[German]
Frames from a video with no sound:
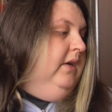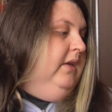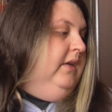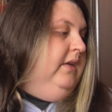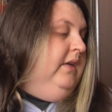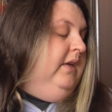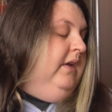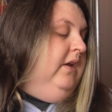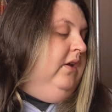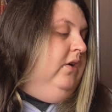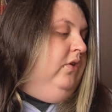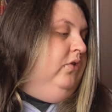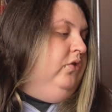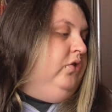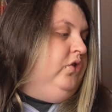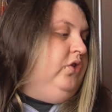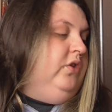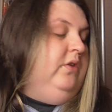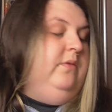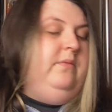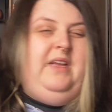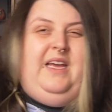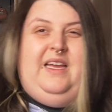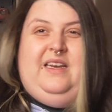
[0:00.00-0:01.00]
Die
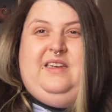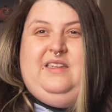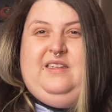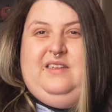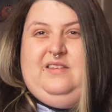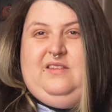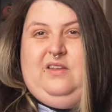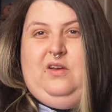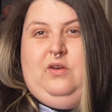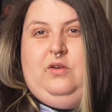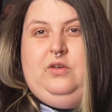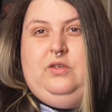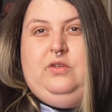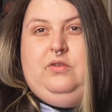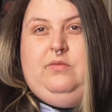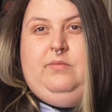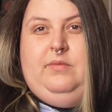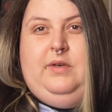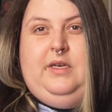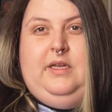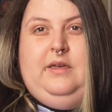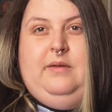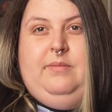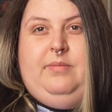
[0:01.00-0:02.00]
Lotion hätte ich jetzt auch nicht unbedingt